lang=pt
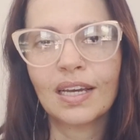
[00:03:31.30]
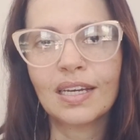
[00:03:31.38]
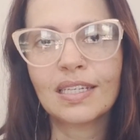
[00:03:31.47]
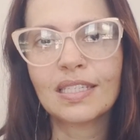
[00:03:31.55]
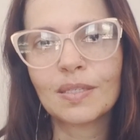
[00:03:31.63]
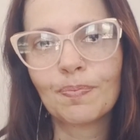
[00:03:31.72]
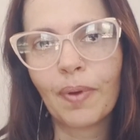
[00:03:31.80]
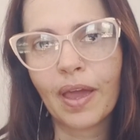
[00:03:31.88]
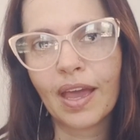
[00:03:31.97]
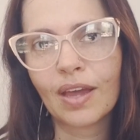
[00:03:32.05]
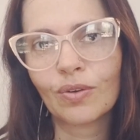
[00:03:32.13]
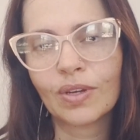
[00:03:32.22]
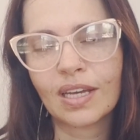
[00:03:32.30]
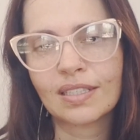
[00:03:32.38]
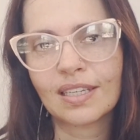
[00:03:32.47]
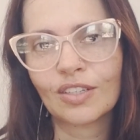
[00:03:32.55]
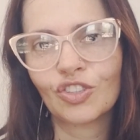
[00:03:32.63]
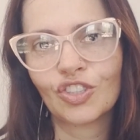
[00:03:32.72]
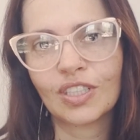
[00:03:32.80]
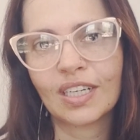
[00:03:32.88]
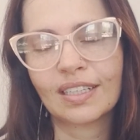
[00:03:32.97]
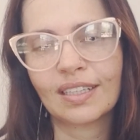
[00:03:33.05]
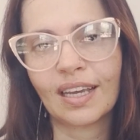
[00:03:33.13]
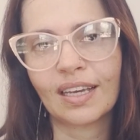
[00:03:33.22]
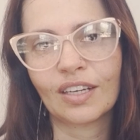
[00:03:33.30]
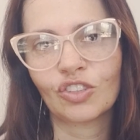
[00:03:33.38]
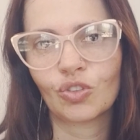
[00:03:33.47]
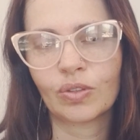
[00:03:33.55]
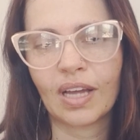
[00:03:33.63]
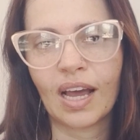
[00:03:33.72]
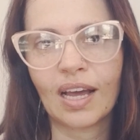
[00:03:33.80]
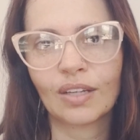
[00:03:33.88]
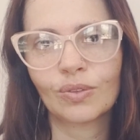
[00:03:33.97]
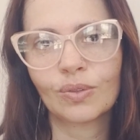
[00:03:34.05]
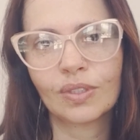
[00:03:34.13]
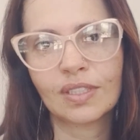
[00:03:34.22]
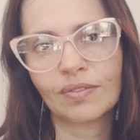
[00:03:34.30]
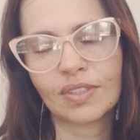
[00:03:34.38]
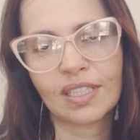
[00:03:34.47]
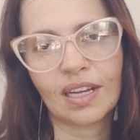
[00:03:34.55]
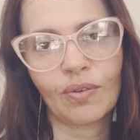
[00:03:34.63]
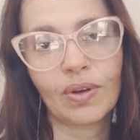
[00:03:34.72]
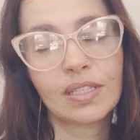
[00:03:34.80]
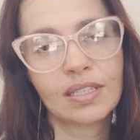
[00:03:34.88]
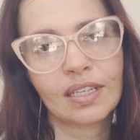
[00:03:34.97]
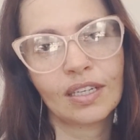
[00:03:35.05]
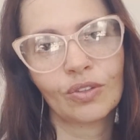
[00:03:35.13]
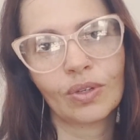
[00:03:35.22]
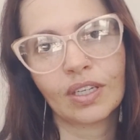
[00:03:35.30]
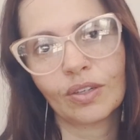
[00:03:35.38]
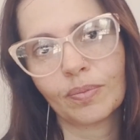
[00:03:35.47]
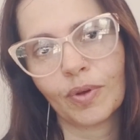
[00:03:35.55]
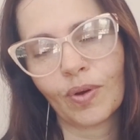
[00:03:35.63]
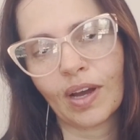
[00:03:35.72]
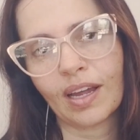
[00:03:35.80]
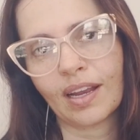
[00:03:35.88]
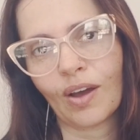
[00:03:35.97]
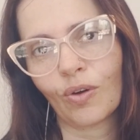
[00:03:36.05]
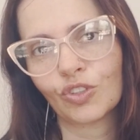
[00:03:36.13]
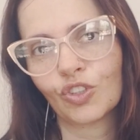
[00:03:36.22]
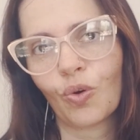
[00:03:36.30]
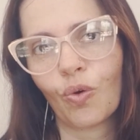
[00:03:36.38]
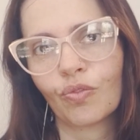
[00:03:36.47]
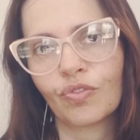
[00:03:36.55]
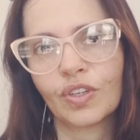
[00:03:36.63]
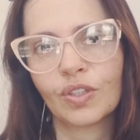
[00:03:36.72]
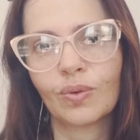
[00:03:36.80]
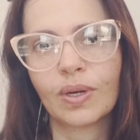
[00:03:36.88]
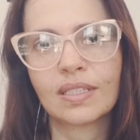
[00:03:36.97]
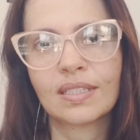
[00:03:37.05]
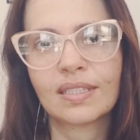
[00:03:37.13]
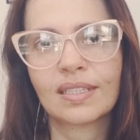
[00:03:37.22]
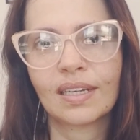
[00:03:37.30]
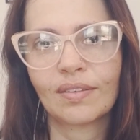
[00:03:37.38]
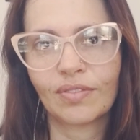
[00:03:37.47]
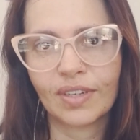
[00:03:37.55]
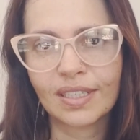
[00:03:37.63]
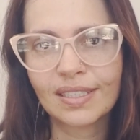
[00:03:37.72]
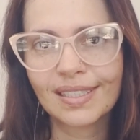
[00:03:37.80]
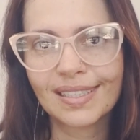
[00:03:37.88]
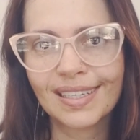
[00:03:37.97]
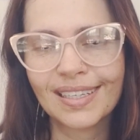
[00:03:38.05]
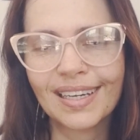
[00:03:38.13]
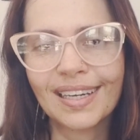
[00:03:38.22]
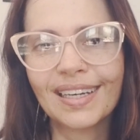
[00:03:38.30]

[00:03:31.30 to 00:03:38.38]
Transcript: Espero que essa dica tenha ajudado. Se você não é inscrito aqui no meu canal, te convido a inscrever-se.